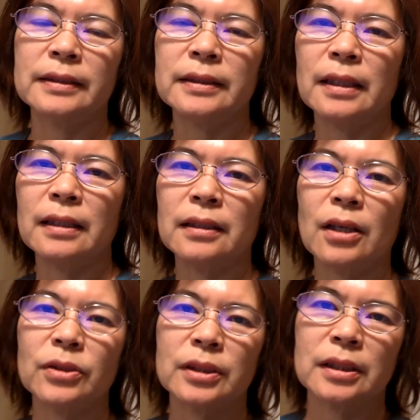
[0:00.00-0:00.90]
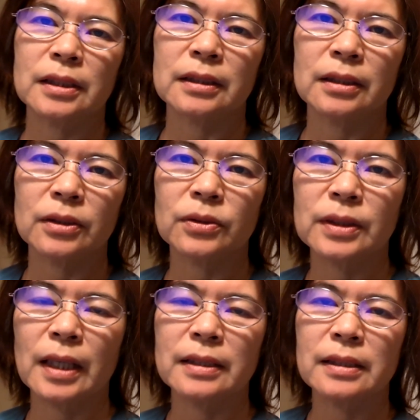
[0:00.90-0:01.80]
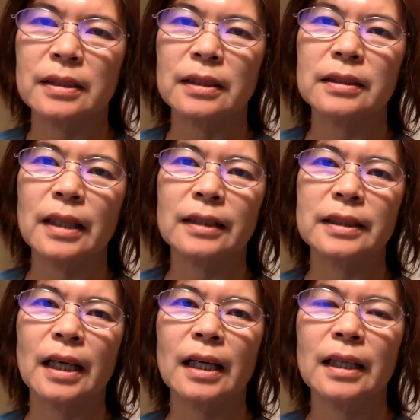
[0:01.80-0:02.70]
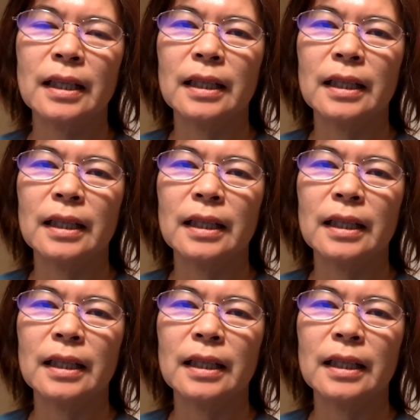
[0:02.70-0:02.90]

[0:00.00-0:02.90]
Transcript: 今天很高兴能够再一次跟大家